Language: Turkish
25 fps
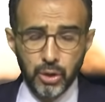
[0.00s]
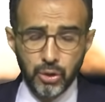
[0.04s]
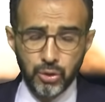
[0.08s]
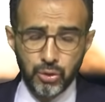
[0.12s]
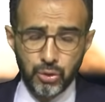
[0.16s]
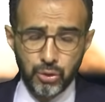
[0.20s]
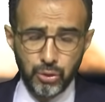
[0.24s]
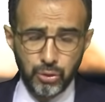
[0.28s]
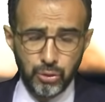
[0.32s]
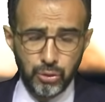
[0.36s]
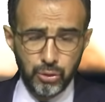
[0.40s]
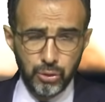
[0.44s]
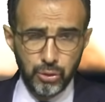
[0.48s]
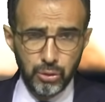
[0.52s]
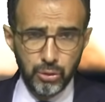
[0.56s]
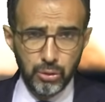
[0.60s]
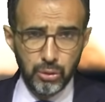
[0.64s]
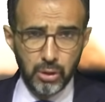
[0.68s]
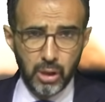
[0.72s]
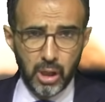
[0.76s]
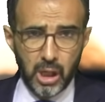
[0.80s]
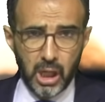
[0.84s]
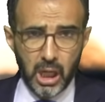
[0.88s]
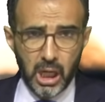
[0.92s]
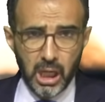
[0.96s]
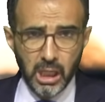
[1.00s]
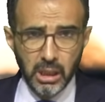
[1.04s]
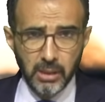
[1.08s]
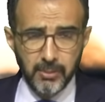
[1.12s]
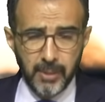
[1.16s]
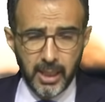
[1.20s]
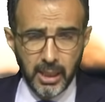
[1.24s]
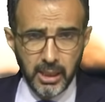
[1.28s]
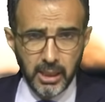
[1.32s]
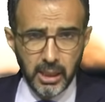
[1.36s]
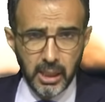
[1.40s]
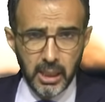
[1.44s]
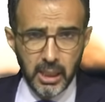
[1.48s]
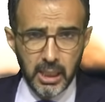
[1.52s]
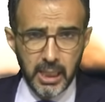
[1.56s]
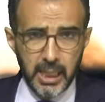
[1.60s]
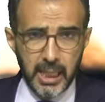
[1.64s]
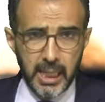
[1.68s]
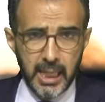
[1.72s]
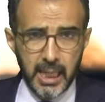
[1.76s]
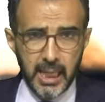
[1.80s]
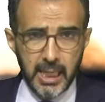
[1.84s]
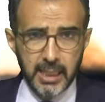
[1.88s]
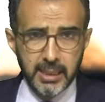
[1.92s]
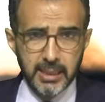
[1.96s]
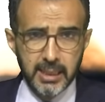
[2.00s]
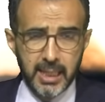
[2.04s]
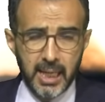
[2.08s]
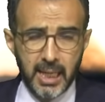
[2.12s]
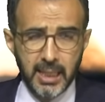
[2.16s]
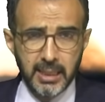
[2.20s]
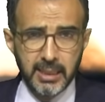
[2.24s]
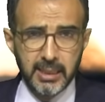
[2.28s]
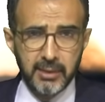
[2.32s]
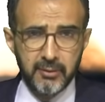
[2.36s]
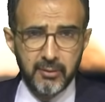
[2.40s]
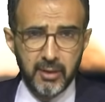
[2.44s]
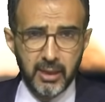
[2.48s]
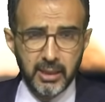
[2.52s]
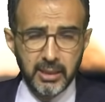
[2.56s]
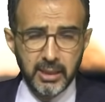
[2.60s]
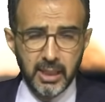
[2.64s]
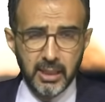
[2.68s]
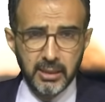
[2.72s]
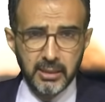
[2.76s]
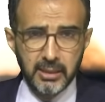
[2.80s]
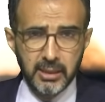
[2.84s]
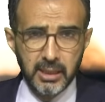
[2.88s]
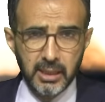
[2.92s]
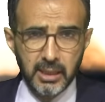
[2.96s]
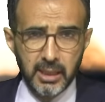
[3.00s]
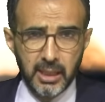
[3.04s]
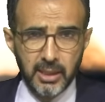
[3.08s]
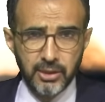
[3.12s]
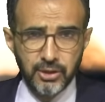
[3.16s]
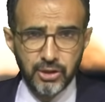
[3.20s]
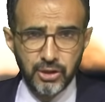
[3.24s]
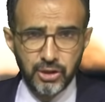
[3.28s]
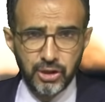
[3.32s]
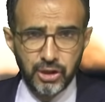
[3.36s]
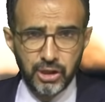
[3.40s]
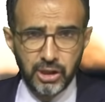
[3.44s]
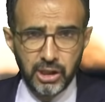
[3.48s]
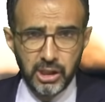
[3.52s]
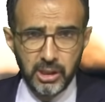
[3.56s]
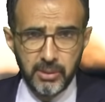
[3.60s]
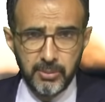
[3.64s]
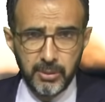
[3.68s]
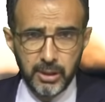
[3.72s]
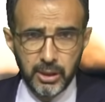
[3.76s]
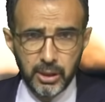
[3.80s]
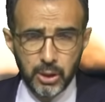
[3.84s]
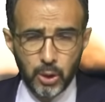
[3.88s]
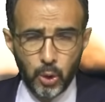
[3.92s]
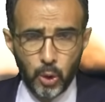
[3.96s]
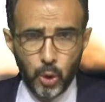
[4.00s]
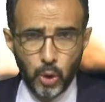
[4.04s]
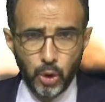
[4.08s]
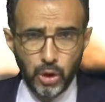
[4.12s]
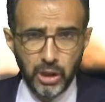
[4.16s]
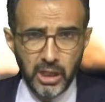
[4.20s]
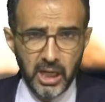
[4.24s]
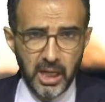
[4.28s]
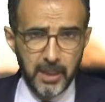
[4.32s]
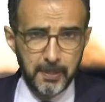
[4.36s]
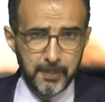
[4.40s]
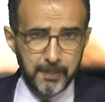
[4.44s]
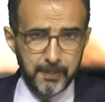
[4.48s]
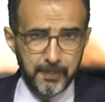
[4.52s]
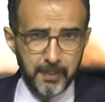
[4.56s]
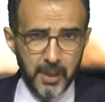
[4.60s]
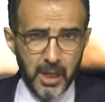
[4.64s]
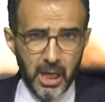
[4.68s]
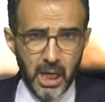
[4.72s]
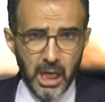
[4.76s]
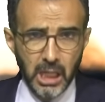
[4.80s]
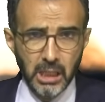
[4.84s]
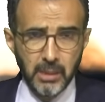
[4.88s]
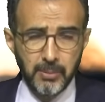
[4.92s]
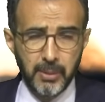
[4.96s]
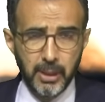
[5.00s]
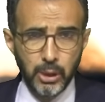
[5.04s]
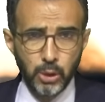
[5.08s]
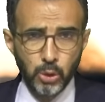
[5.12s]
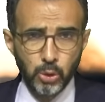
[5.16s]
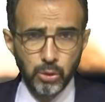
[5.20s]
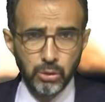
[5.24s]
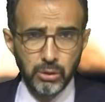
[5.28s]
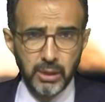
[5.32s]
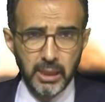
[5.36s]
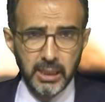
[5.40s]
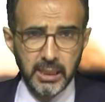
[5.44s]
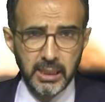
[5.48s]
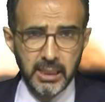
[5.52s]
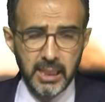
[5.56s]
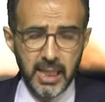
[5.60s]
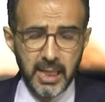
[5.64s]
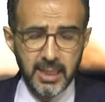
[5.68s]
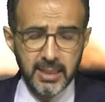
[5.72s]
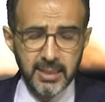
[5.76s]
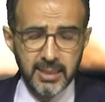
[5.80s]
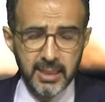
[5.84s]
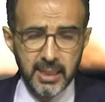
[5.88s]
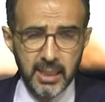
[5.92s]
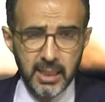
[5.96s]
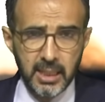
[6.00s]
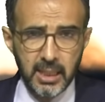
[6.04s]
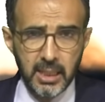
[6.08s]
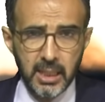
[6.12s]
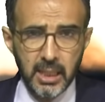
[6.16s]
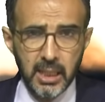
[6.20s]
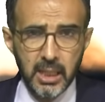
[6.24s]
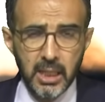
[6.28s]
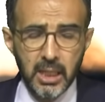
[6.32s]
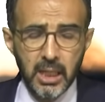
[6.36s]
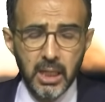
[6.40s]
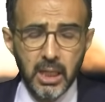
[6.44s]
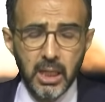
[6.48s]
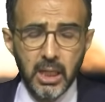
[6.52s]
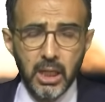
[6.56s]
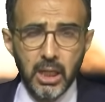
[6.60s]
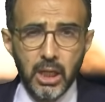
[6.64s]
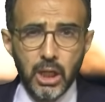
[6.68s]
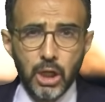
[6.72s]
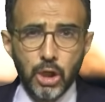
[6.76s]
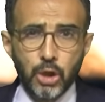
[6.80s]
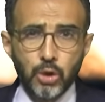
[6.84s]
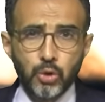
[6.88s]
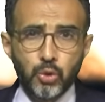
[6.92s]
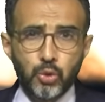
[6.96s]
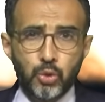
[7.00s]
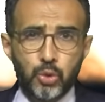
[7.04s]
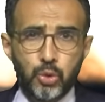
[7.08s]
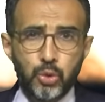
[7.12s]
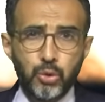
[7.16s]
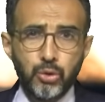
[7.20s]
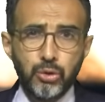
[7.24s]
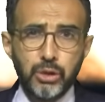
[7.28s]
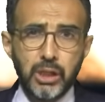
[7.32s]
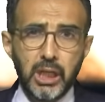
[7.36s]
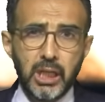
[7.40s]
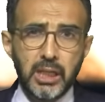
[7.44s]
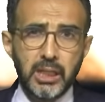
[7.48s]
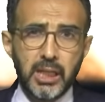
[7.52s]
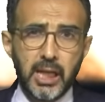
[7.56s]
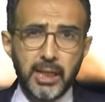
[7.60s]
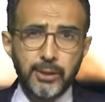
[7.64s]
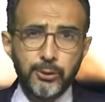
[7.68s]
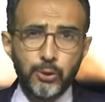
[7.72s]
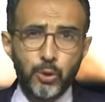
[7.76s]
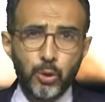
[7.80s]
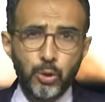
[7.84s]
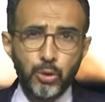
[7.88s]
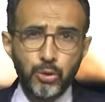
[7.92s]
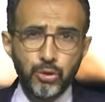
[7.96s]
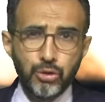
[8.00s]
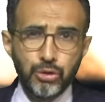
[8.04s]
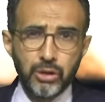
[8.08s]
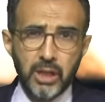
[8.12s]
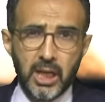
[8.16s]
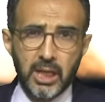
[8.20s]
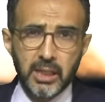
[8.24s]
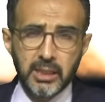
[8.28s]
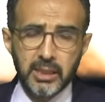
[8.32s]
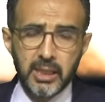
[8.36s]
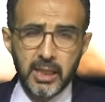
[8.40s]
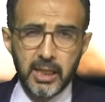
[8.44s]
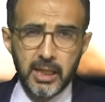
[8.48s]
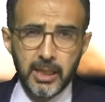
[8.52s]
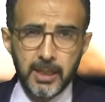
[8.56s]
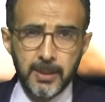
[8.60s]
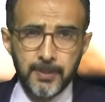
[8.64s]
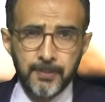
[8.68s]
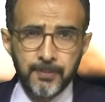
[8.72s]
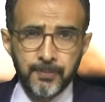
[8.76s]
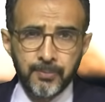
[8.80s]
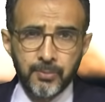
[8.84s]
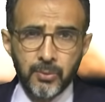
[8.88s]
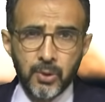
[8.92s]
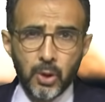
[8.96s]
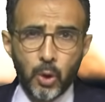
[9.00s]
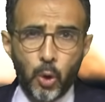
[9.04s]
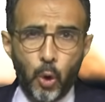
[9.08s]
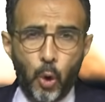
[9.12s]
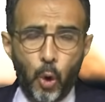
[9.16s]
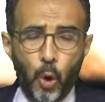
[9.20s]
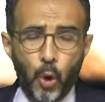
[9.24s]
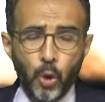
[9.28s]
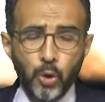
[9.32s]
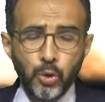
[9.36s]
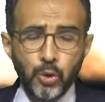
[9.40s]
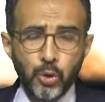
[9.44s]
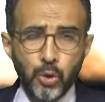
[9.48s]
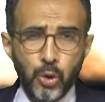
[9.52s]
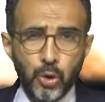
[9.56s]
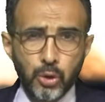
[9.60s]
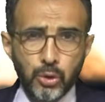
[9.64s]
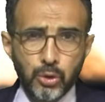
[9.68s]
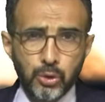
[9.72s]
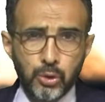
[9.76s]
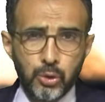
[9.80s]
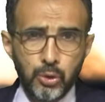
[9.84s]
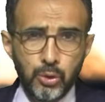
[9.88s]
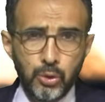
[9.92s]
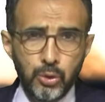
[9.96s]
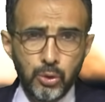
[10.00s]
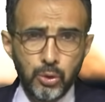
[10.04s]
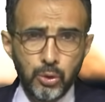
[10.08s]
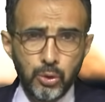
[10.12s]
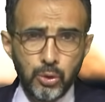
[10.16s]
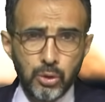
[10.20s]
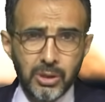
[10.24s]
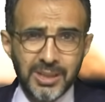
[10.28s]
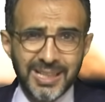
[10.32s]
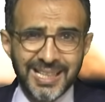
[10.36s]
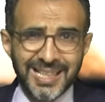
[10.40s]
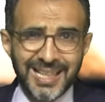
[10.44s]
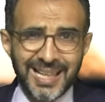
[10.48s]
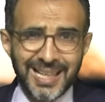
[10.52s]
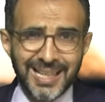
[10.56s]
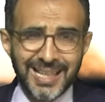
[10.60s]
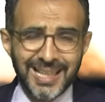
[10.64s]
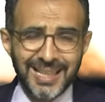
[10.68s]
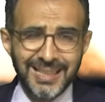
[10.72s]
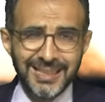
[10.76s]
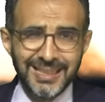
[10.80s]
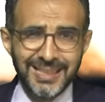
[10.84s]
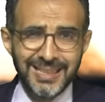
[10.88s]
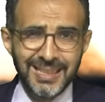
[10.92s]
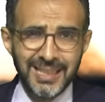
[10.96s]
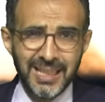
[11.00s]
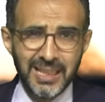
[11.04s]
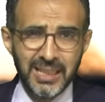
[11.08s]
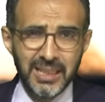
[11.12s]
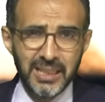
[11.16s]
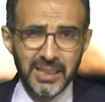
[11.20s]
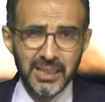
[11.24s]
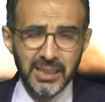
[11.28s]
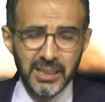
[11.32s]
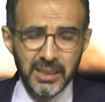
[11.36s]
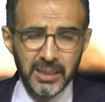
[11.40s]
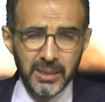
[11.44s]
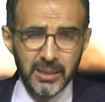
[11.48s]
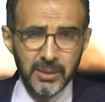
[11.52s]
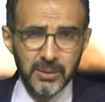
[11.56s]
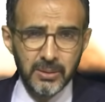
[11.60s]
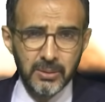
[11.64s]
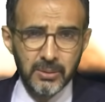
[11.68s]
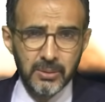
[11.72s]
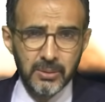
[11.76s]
Çünkü Almanya eğer delta varyantına karşı ciddi bir önlem alma yoluna giderse Türkiye'den dönüşlerde 14 günlük karantinayı